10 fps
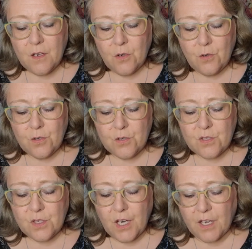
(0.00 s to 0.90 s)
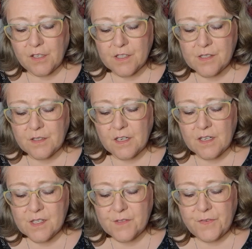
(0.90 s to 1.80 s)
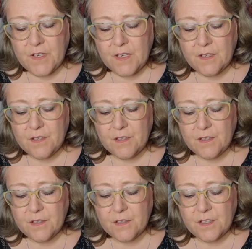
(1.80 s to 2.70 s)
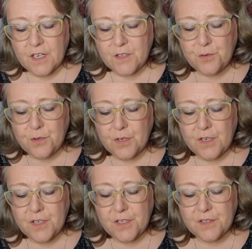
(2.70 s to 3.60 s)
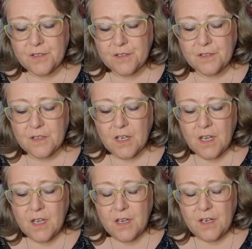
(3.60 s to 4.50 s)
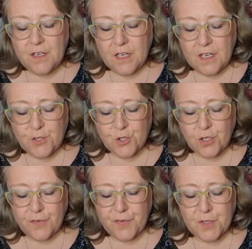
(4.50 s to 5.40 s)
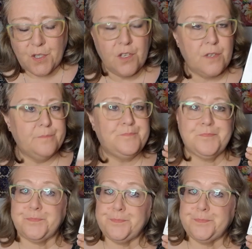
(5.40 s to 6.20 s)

Und ja, da sind ganz viele natürliche Inhaltsstoffe drin.